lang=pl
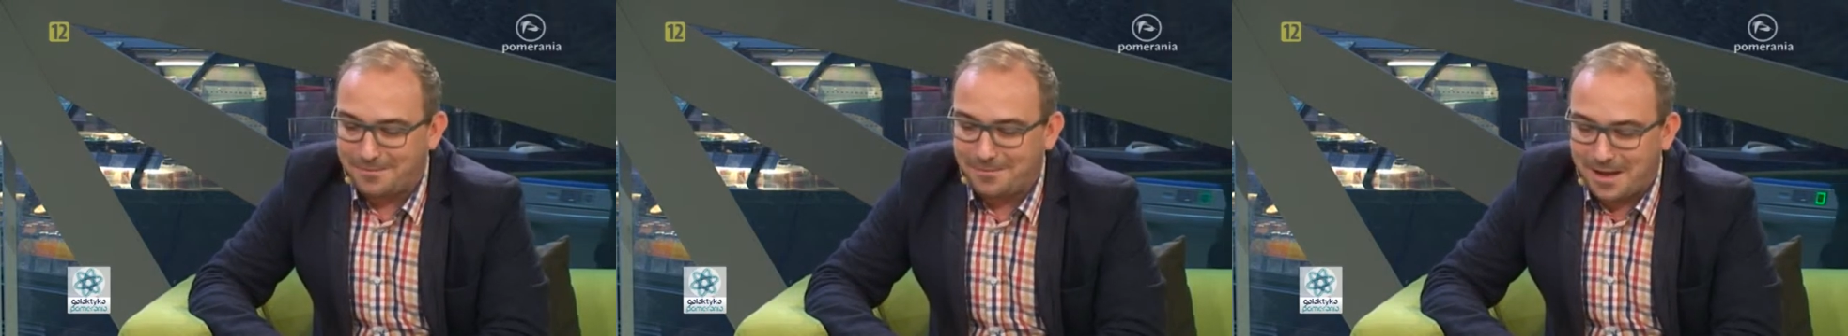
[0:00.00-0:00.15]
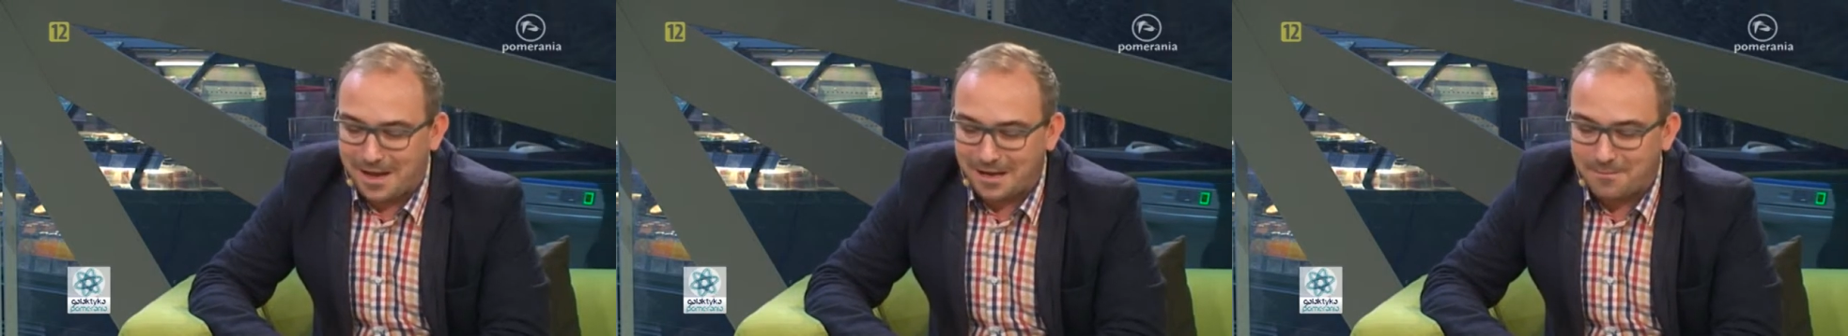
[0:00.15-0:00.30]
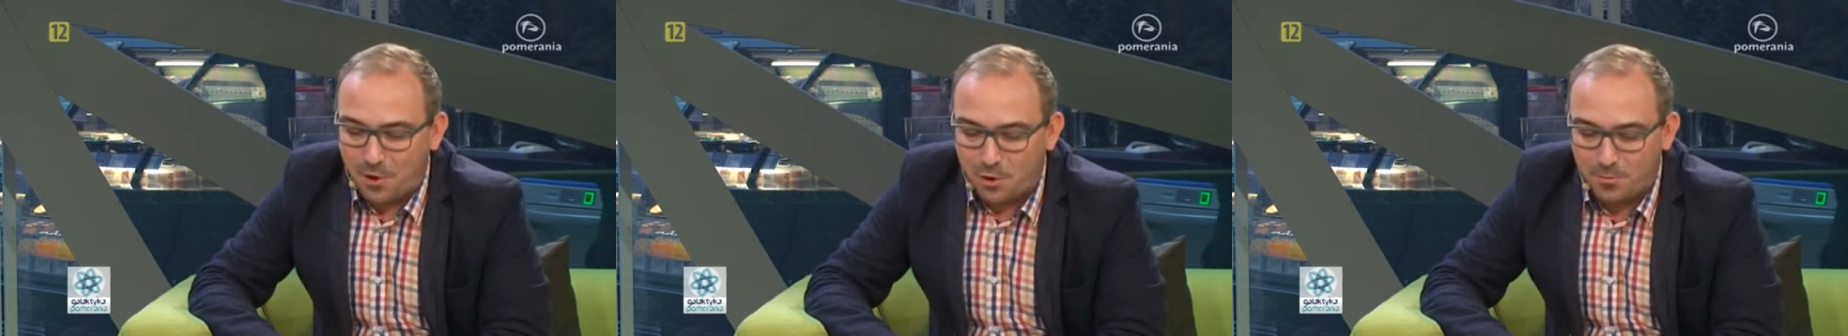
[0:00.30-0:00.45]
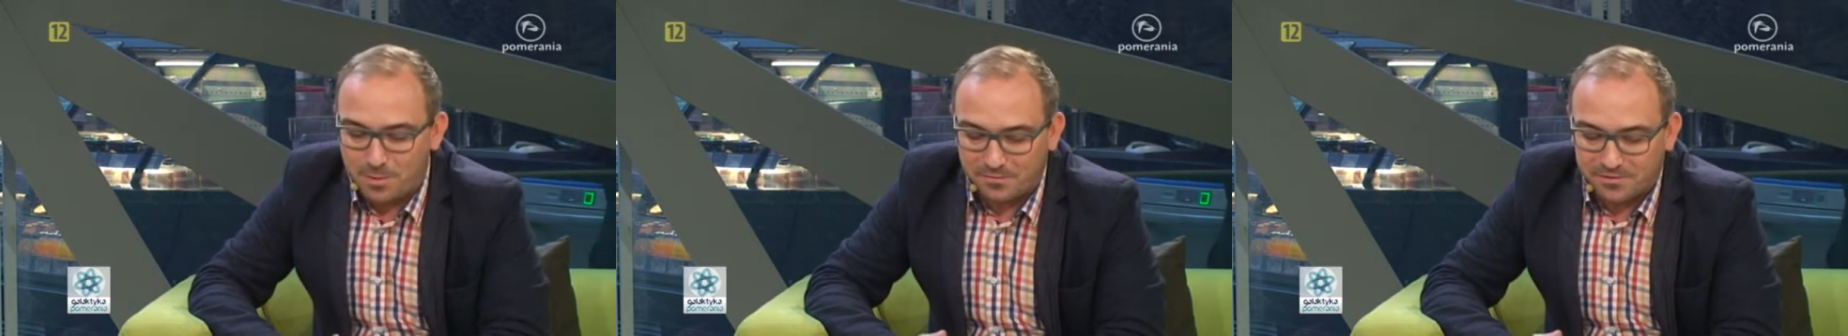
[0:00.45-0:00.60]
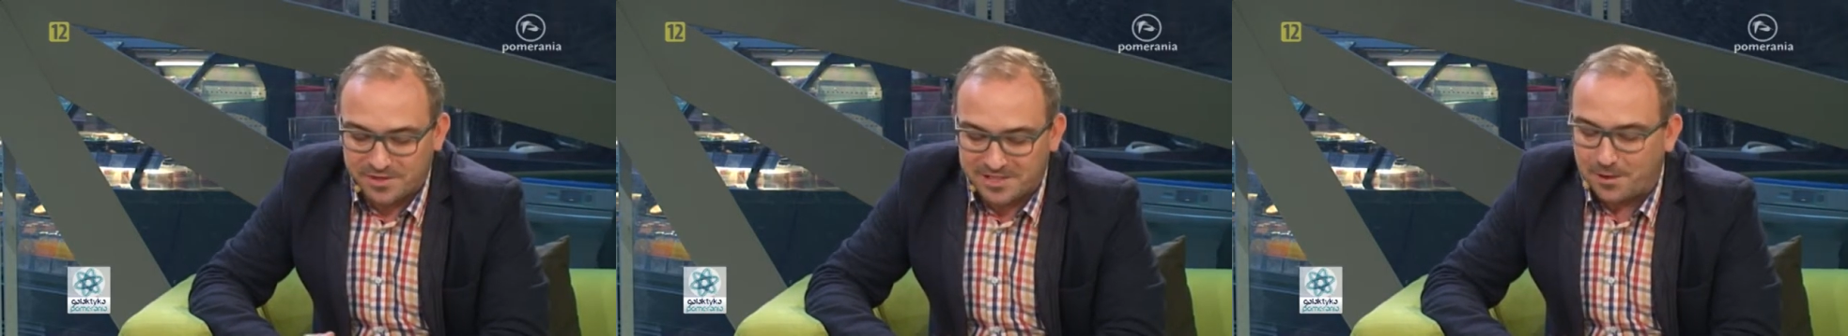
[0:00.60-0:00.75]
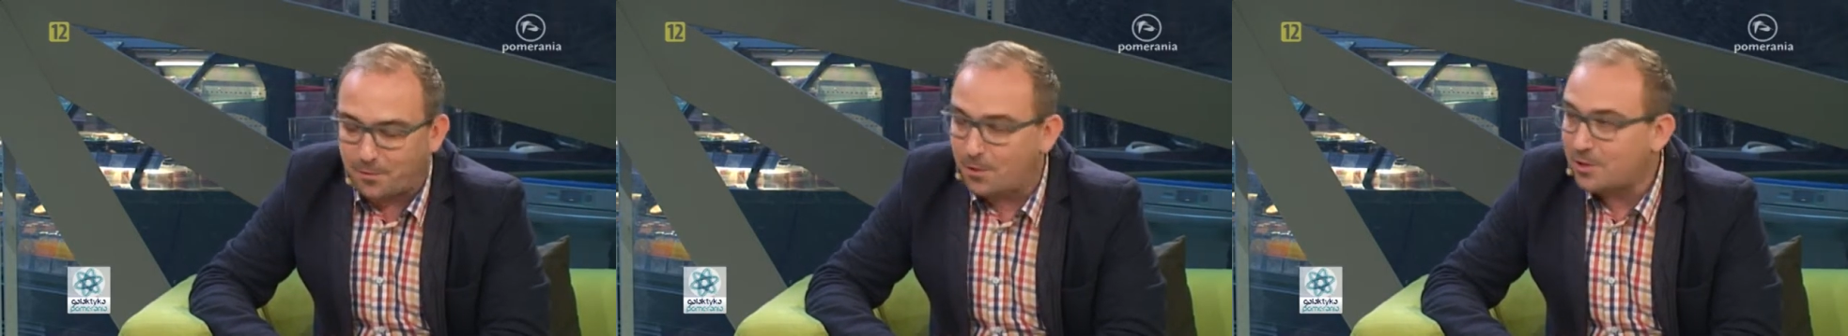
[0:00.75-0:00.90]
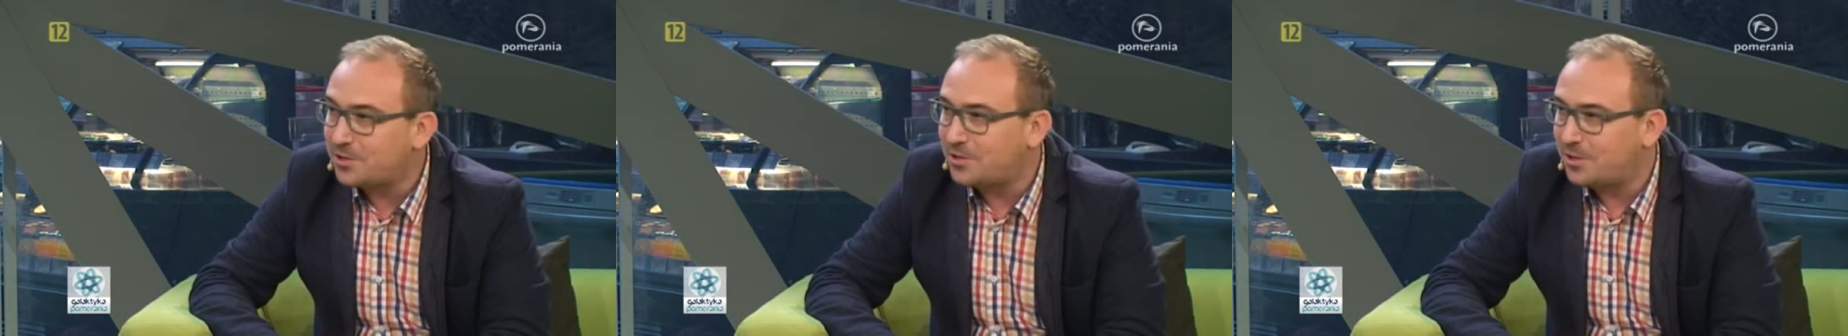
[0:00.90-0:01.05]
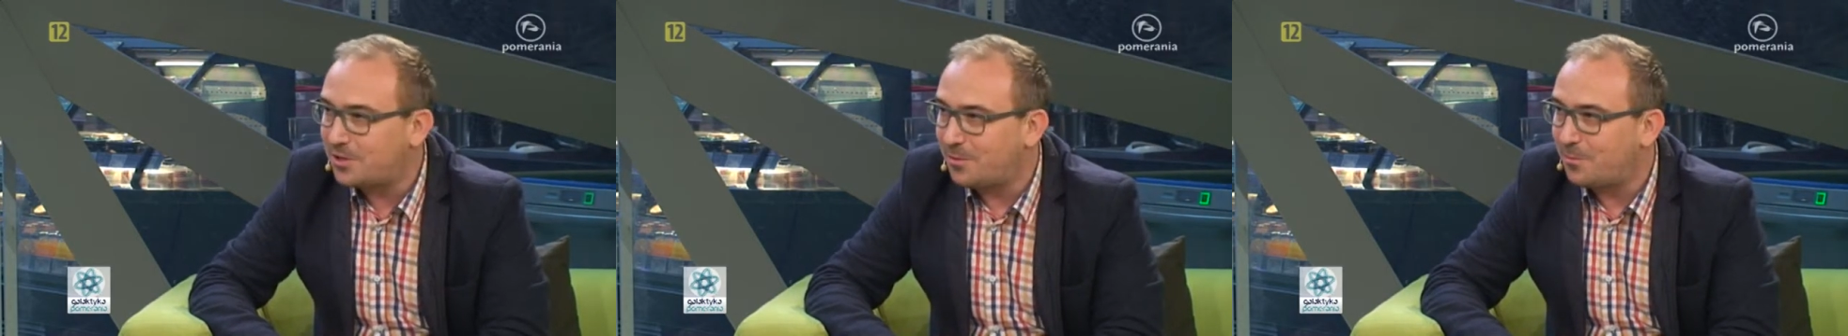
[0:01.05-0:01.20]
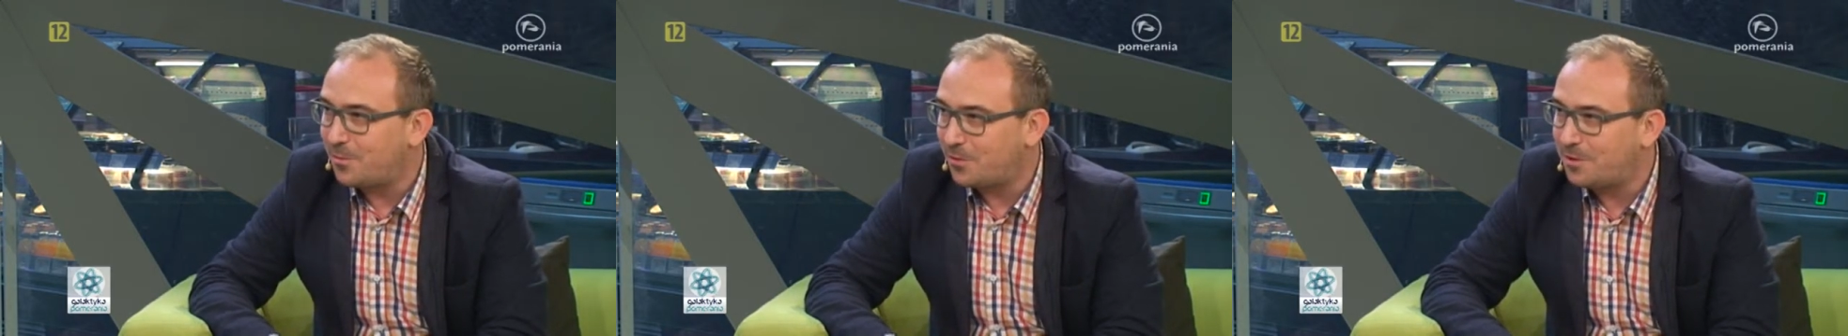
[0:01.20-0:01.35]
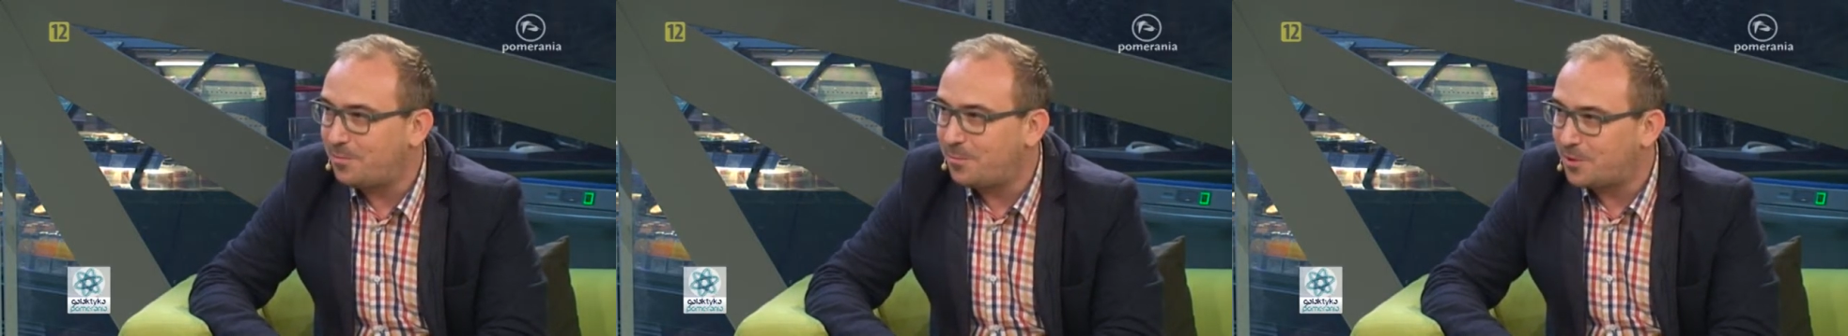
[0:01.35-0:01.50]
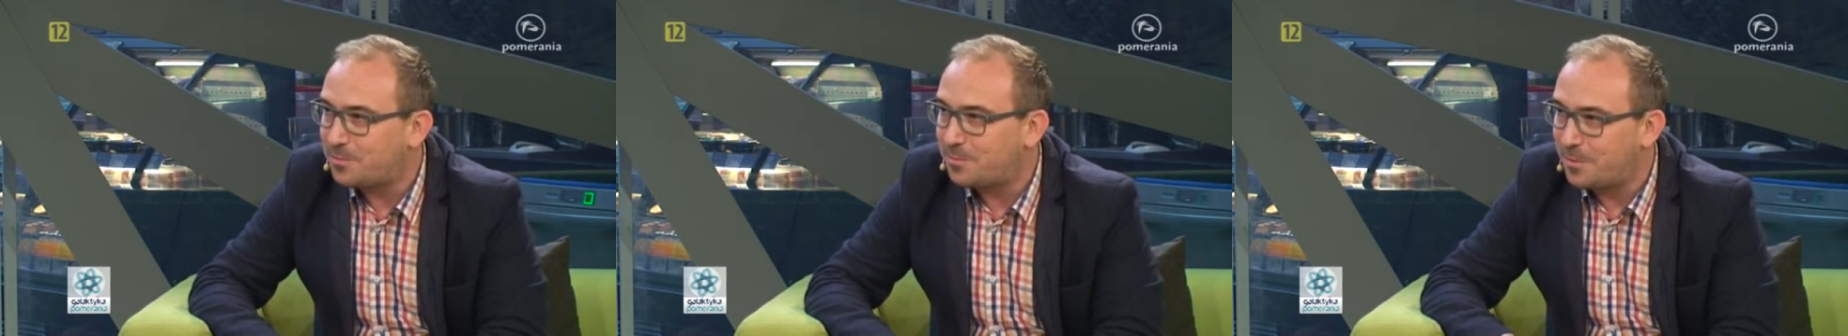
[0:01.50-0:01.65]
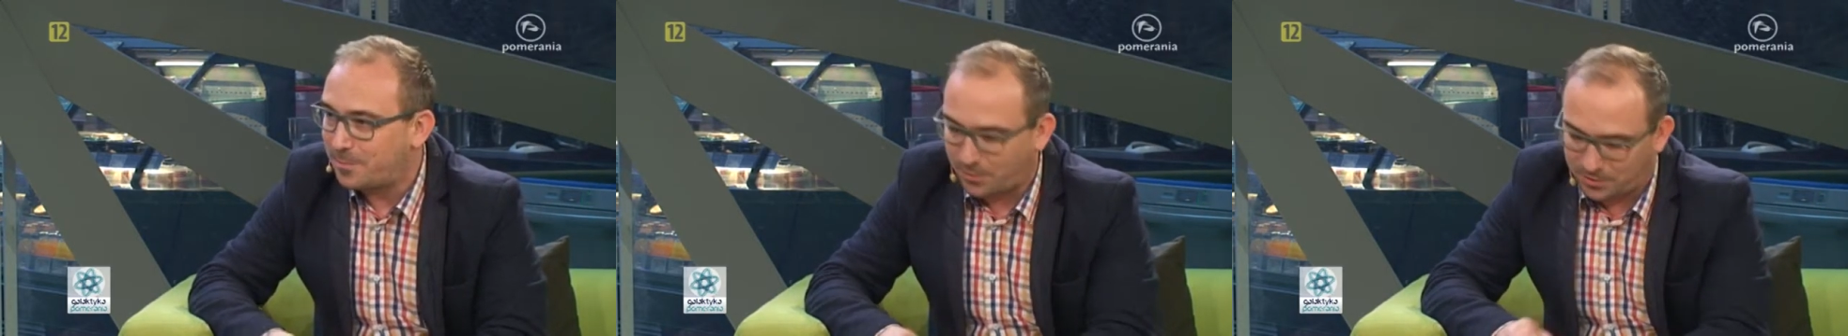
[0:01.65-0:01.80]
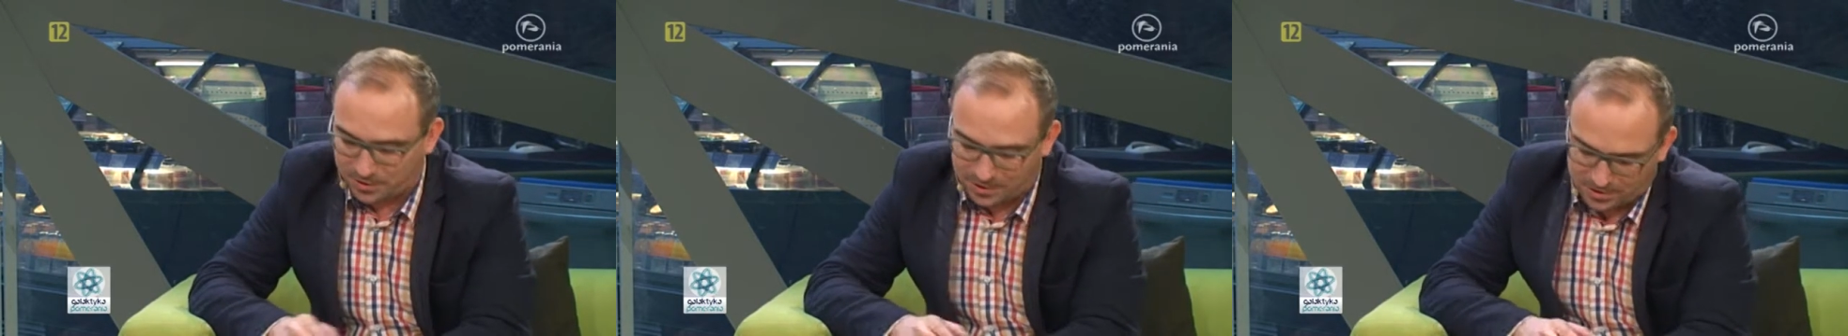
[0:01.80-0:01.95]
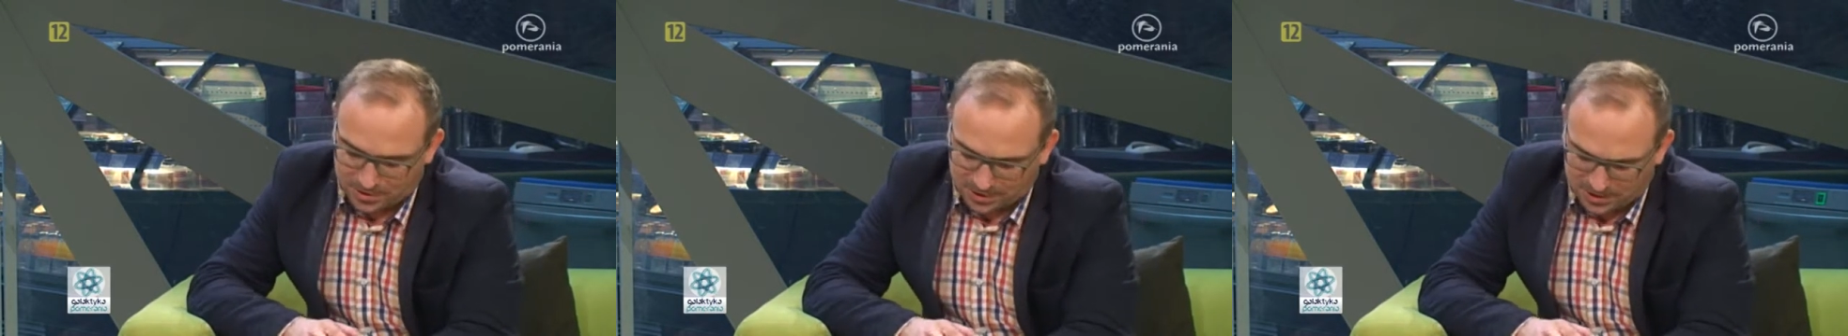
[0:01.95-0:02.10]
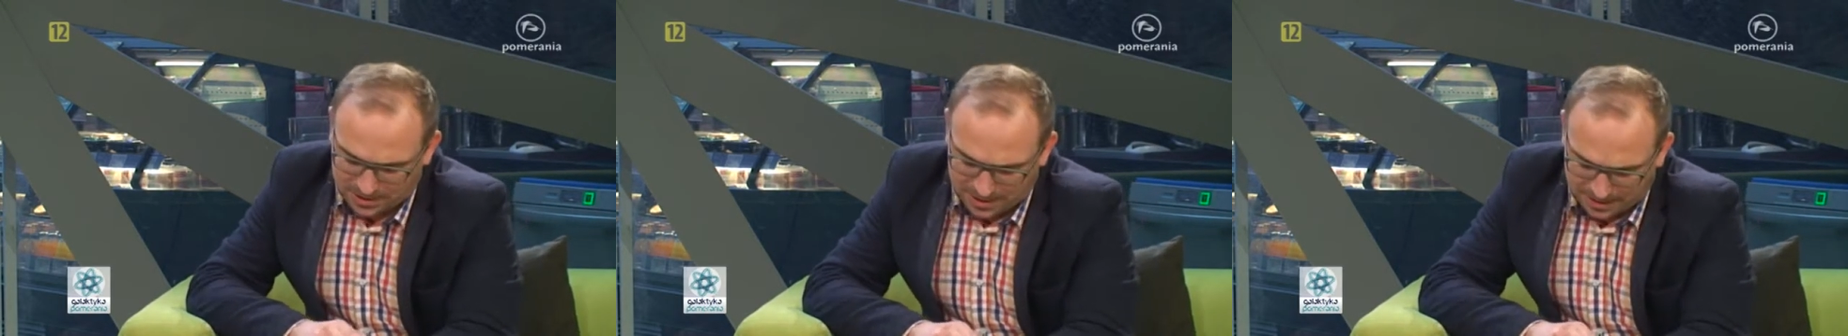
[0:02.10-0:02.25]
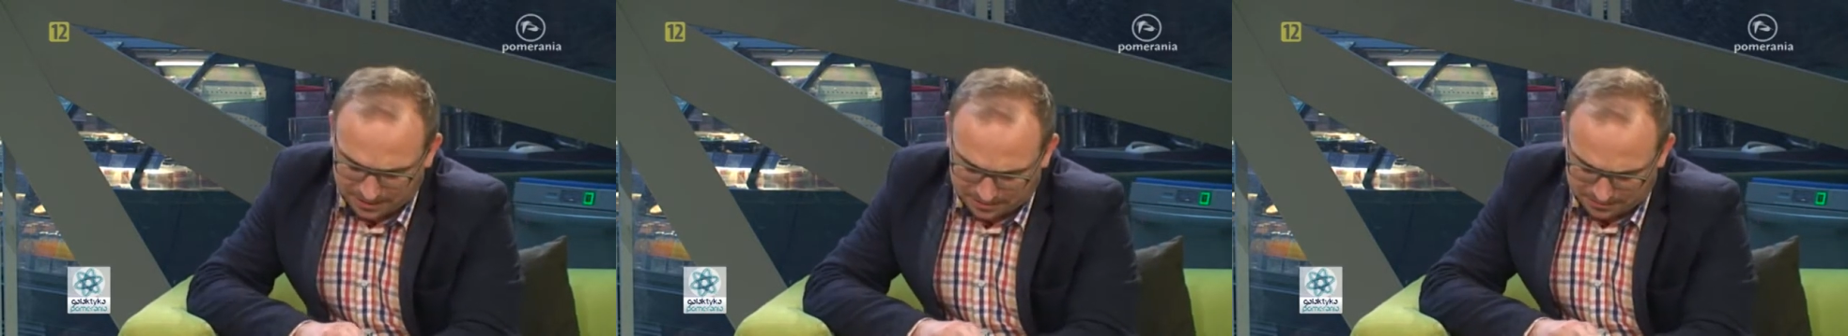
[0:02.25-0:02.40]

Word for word: jak miałbym w całości, to moglibyśmy moglibyśmy posiedzieć tak